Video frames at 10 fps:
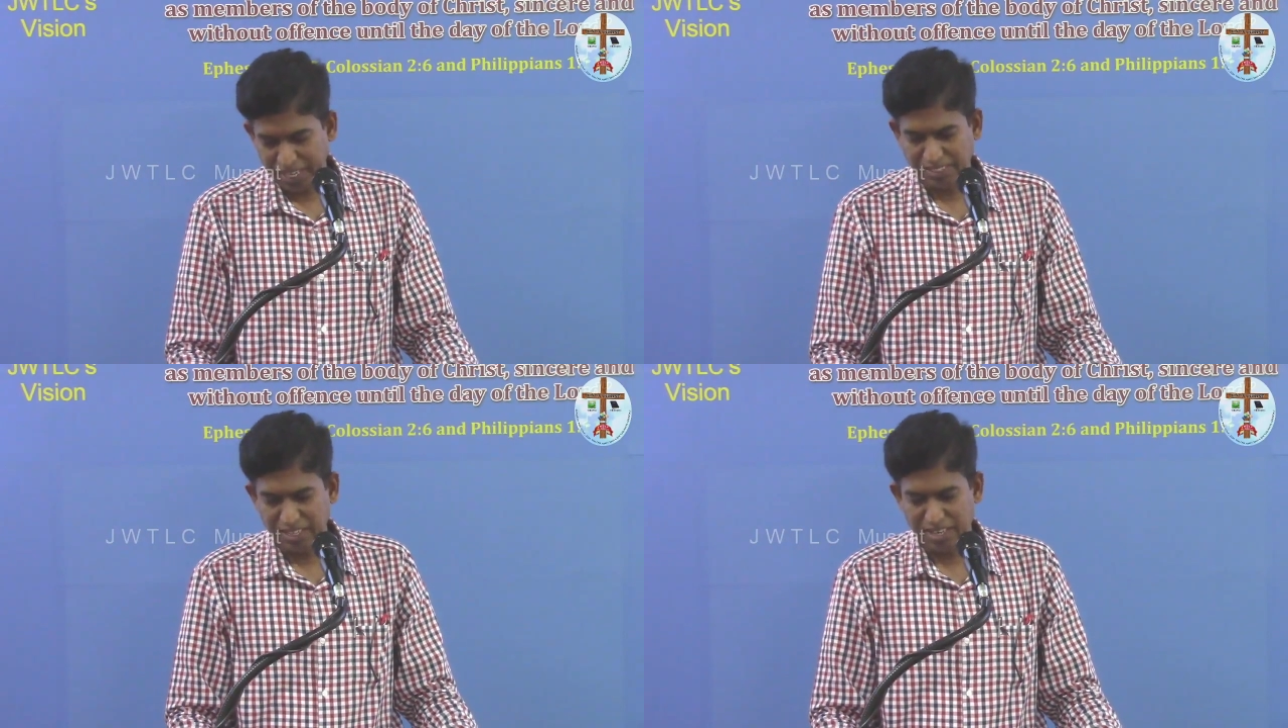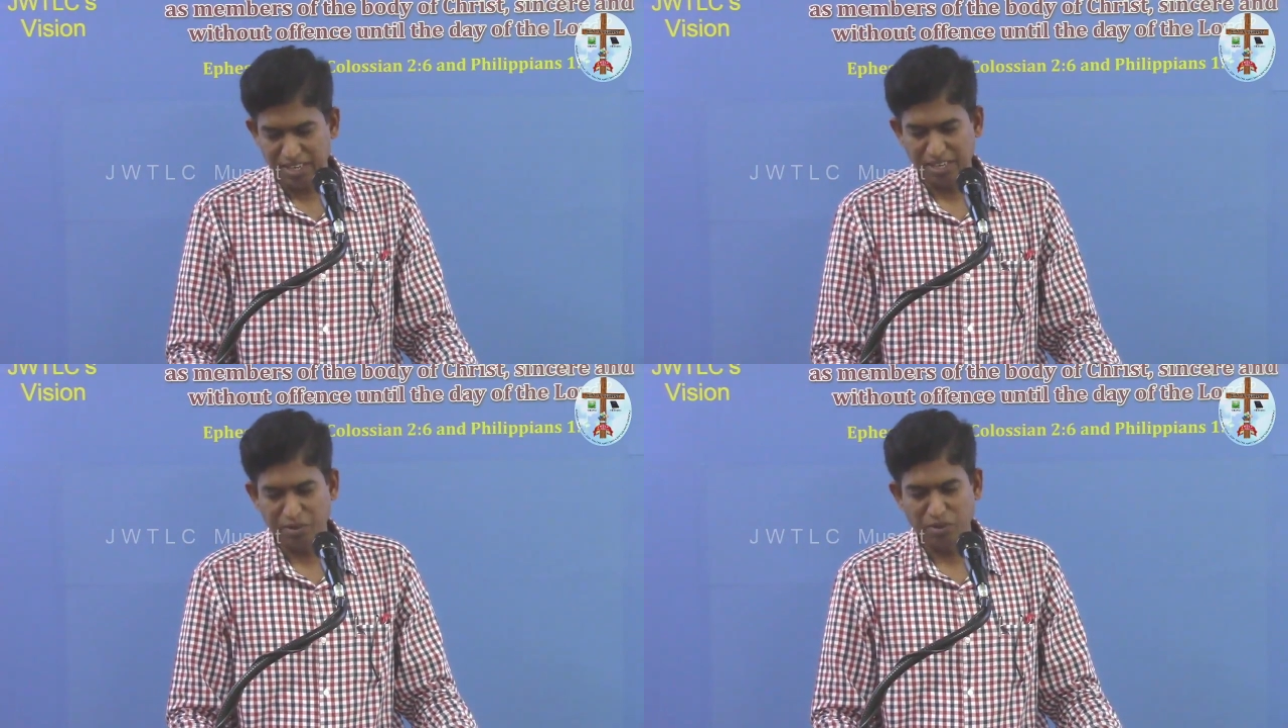எஸ்தர்
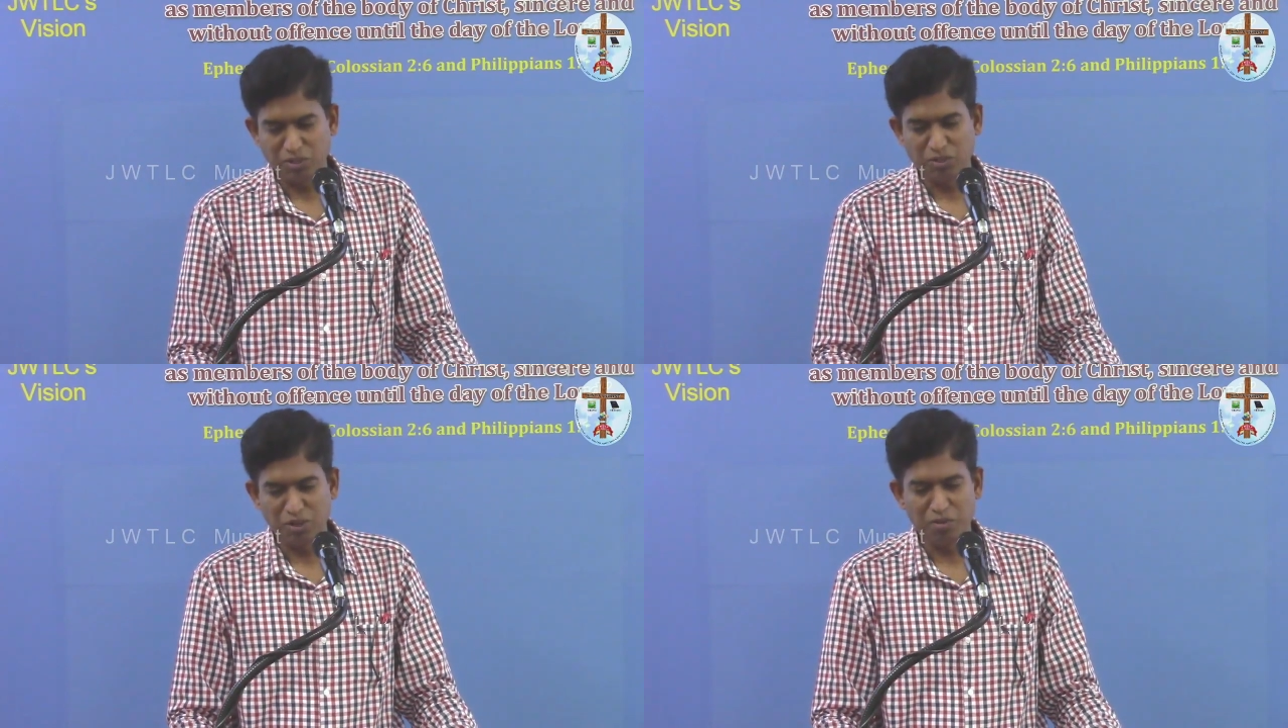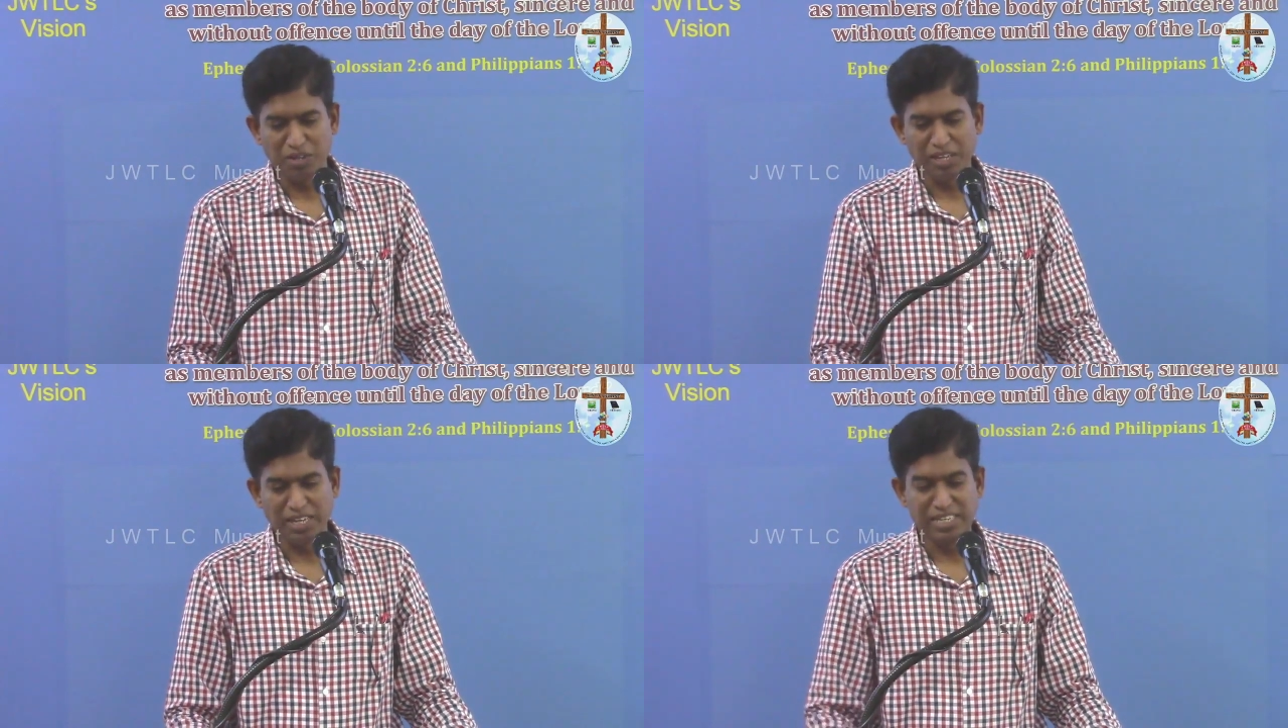குறித்து
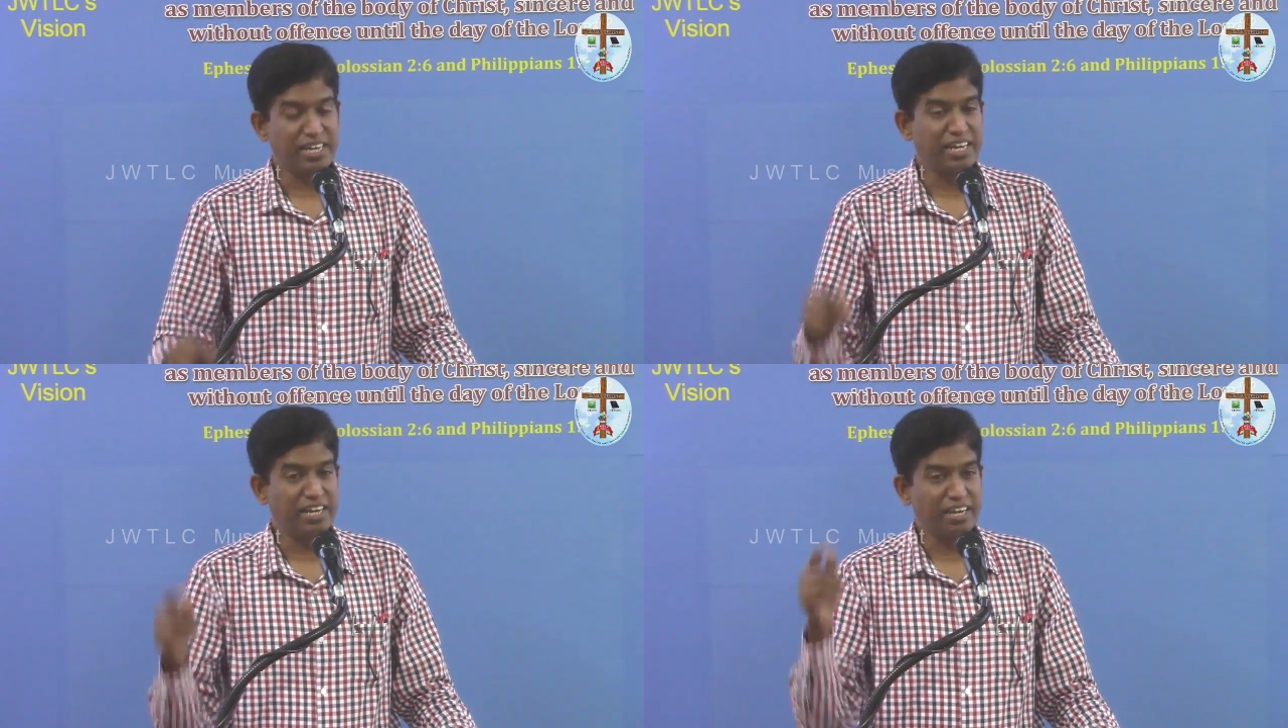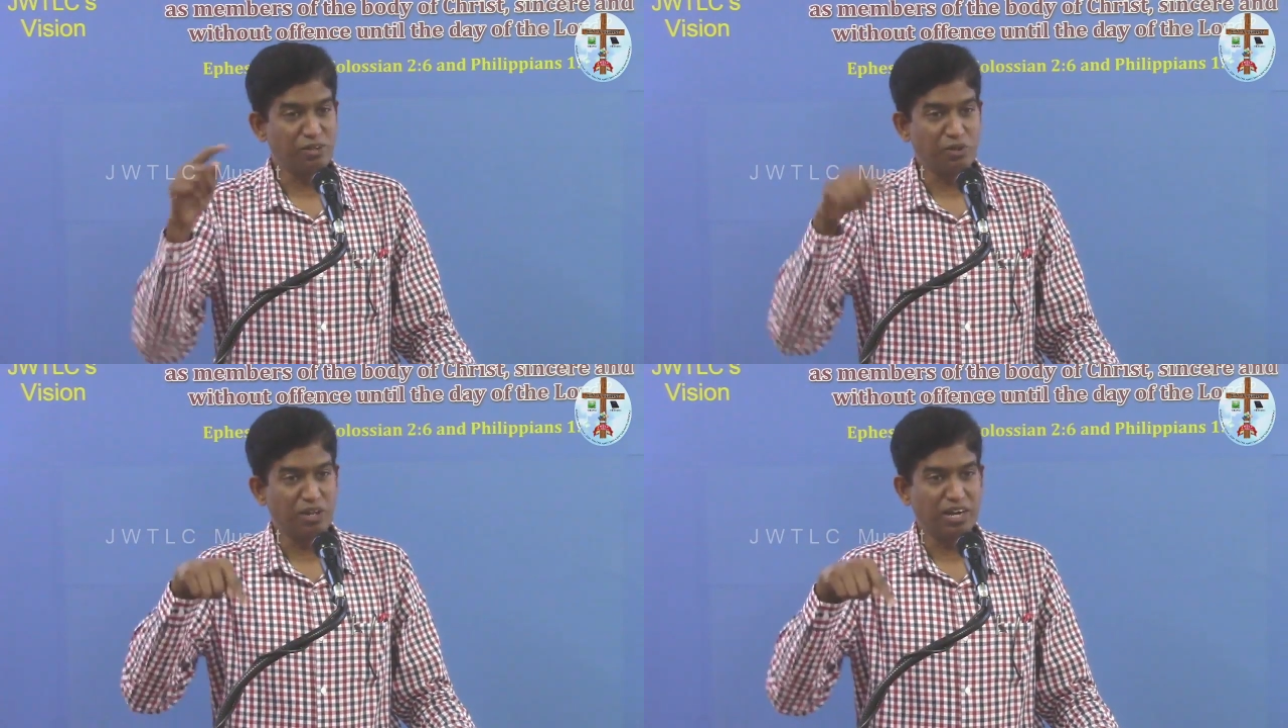சொல்லும்போது இன்றைக்கு
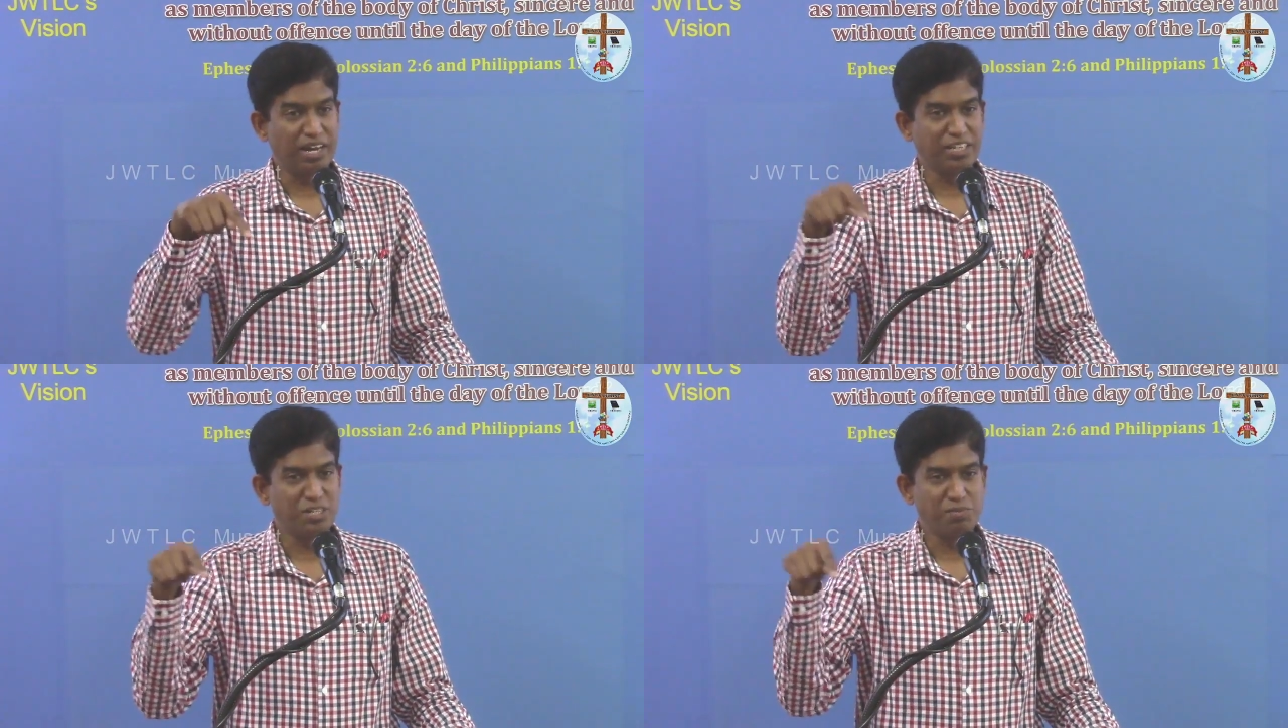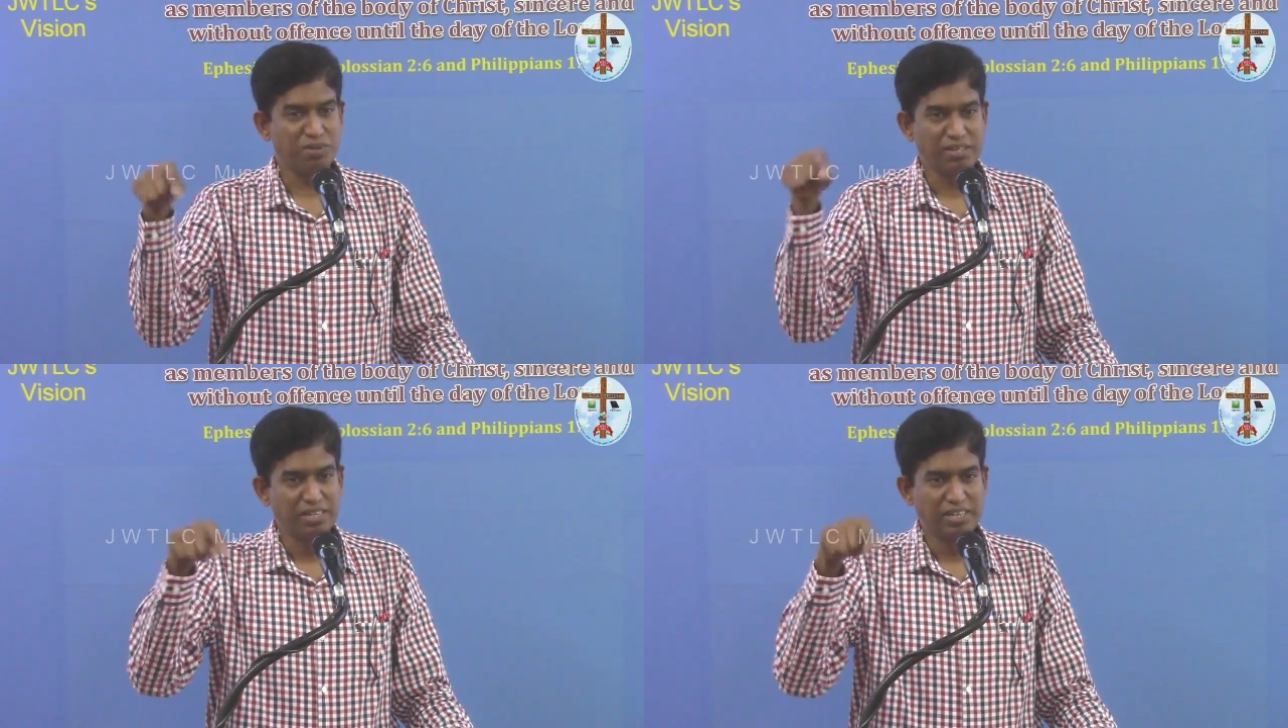யூதருக்கு ரட்சிப்பு